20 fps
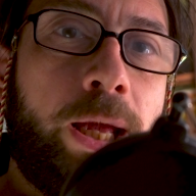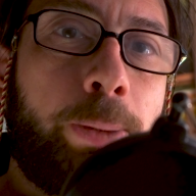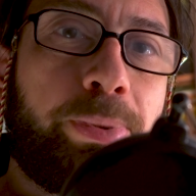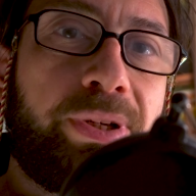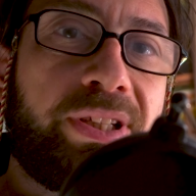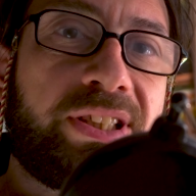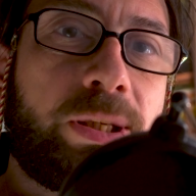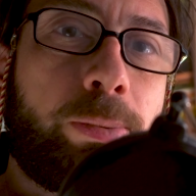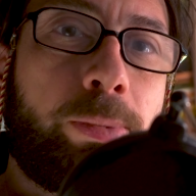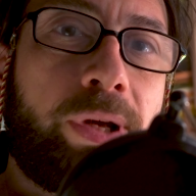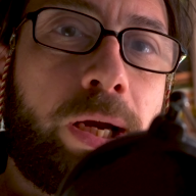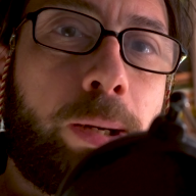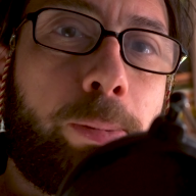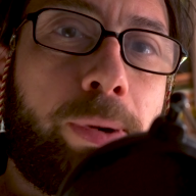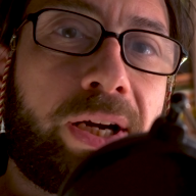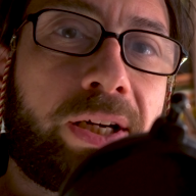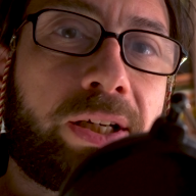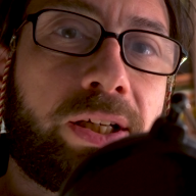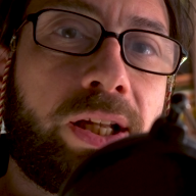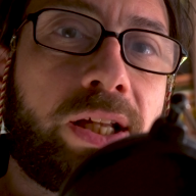Hepinize merhaba
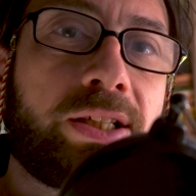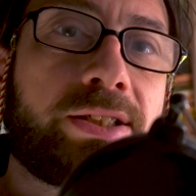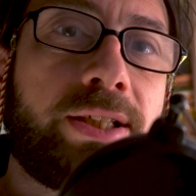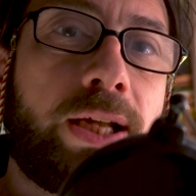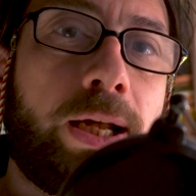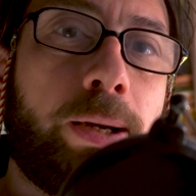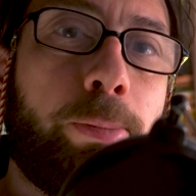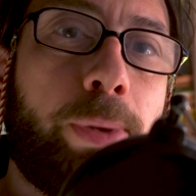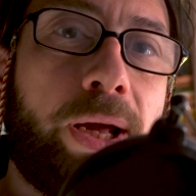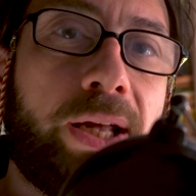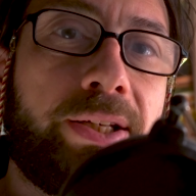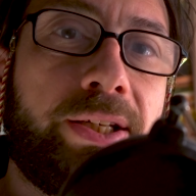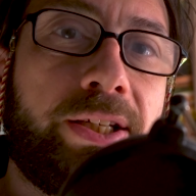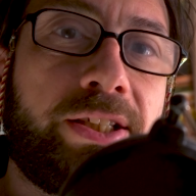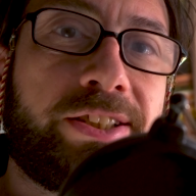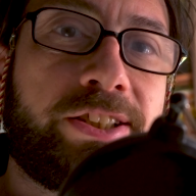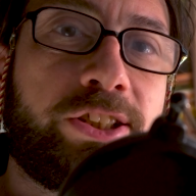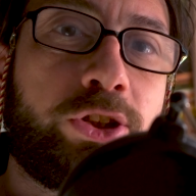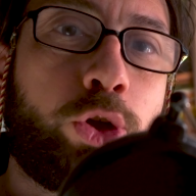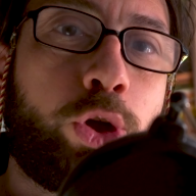arkadaşlar ben
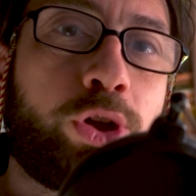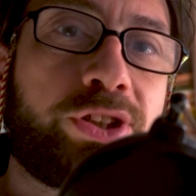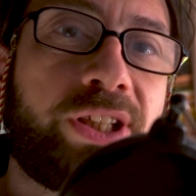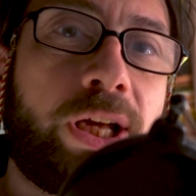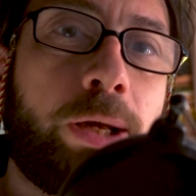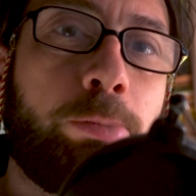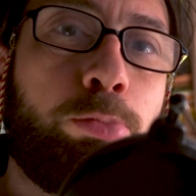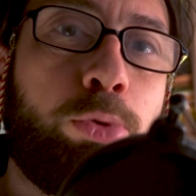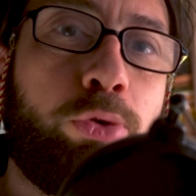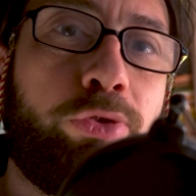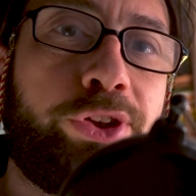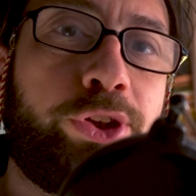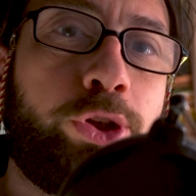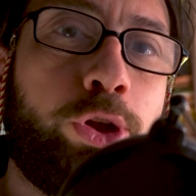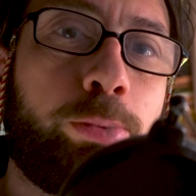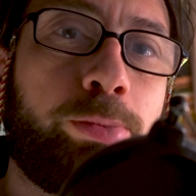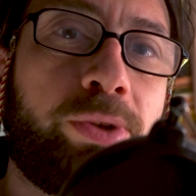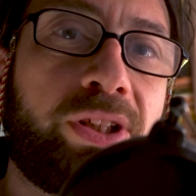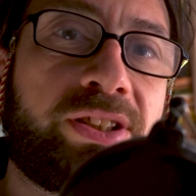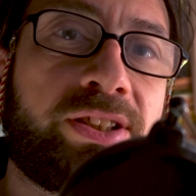Nezih Gözen. Bu
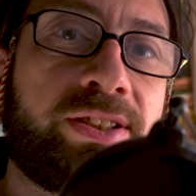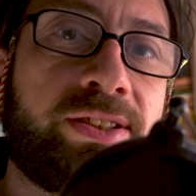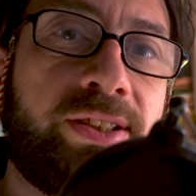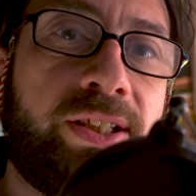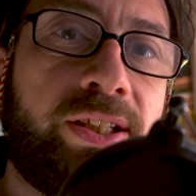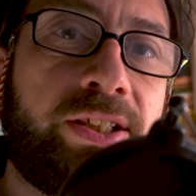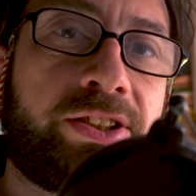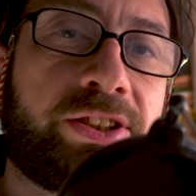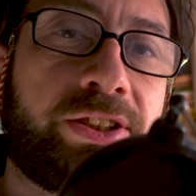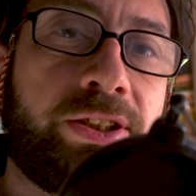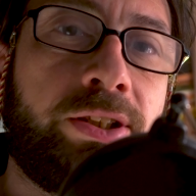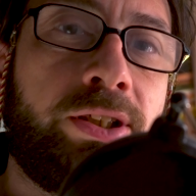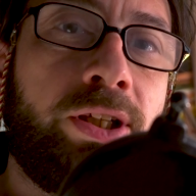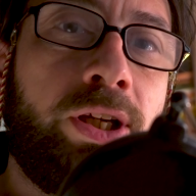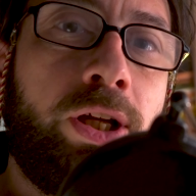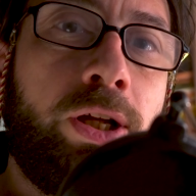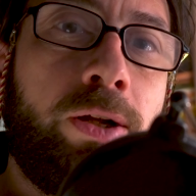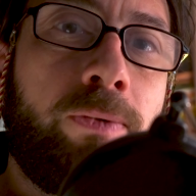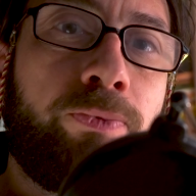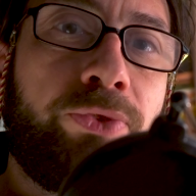videomda sizler için
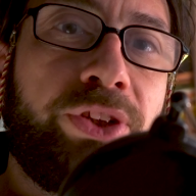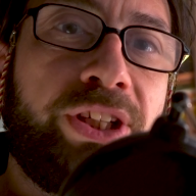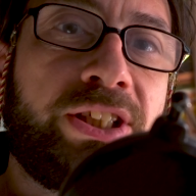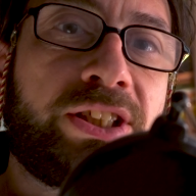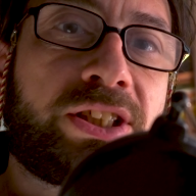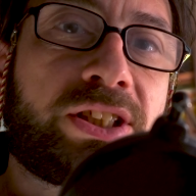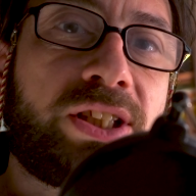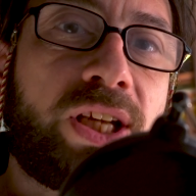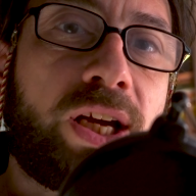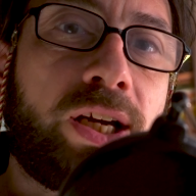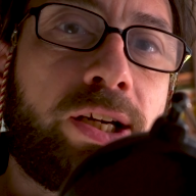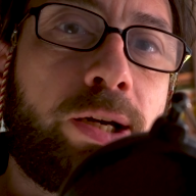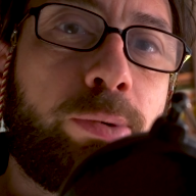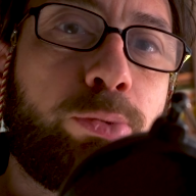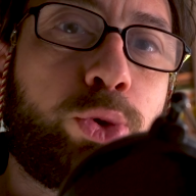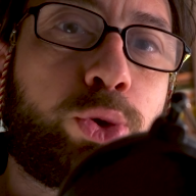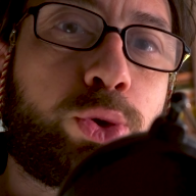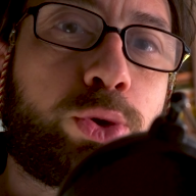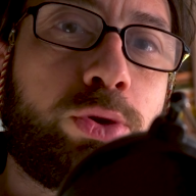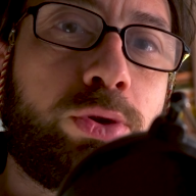
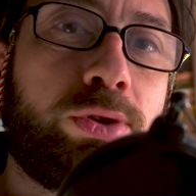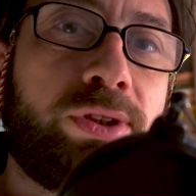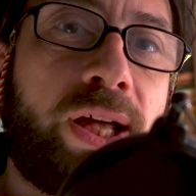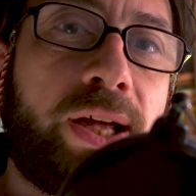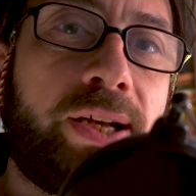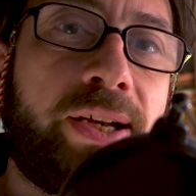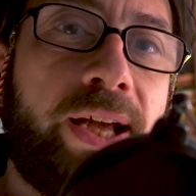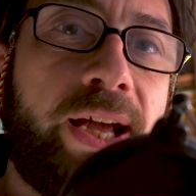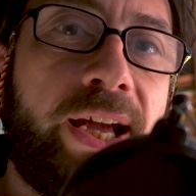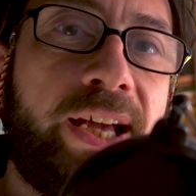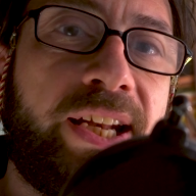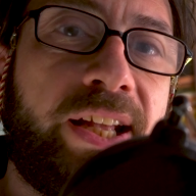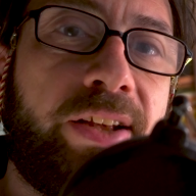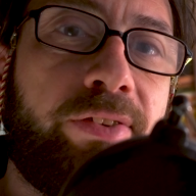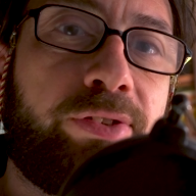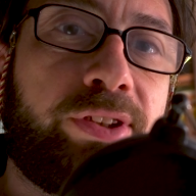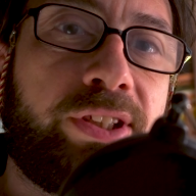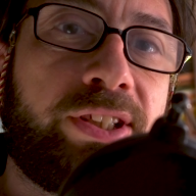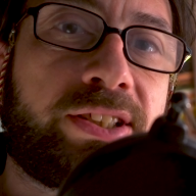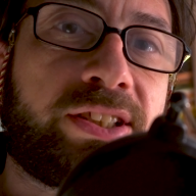Instagram üstünden
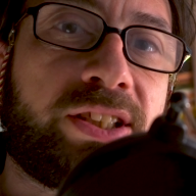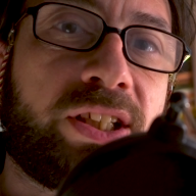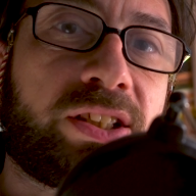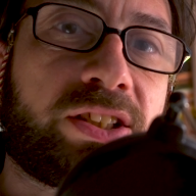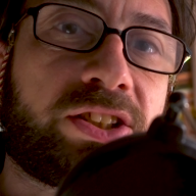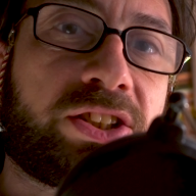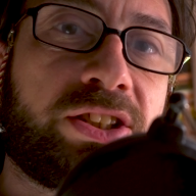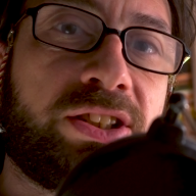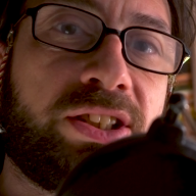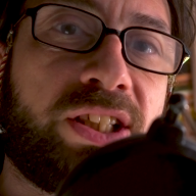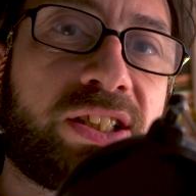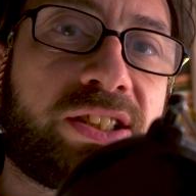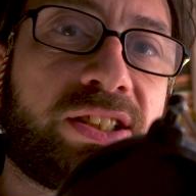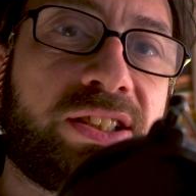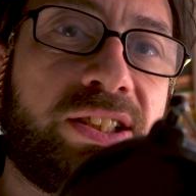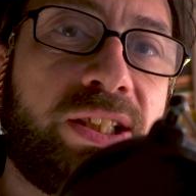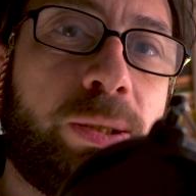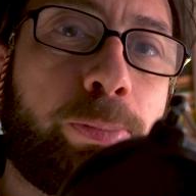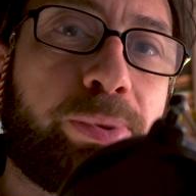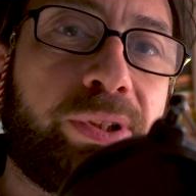NFT satışı
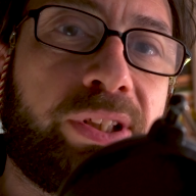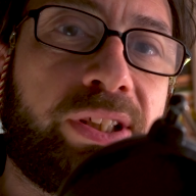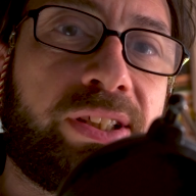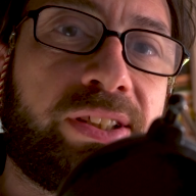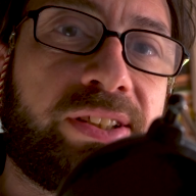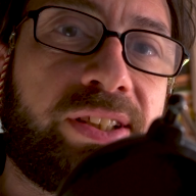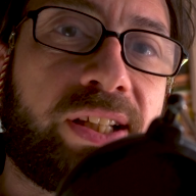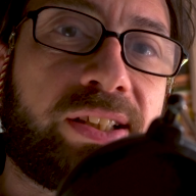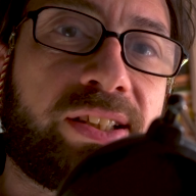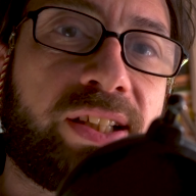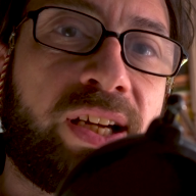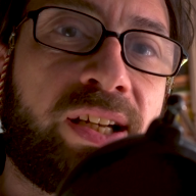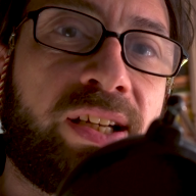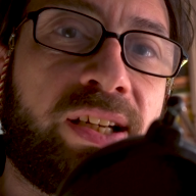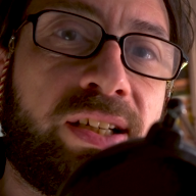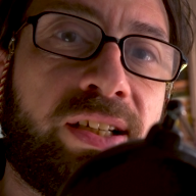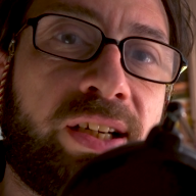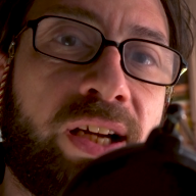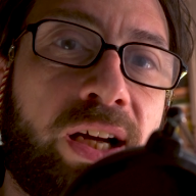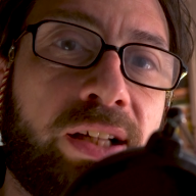nasıl yapılır
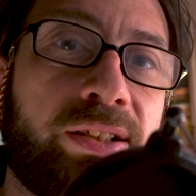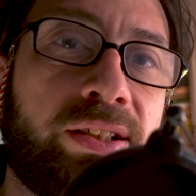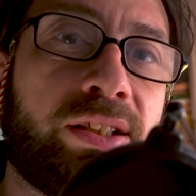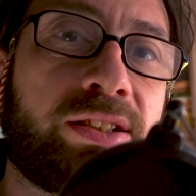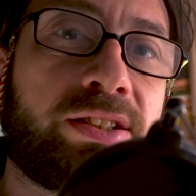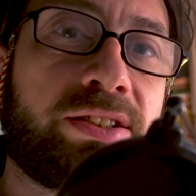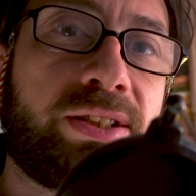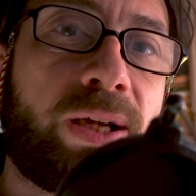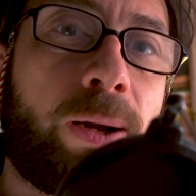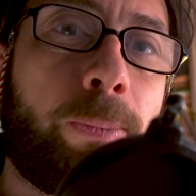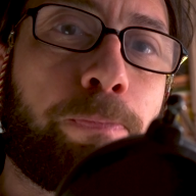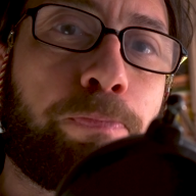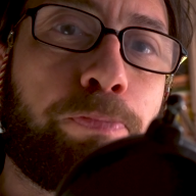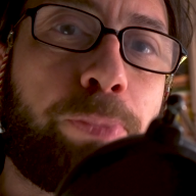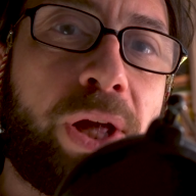detaylarını anlatacağım.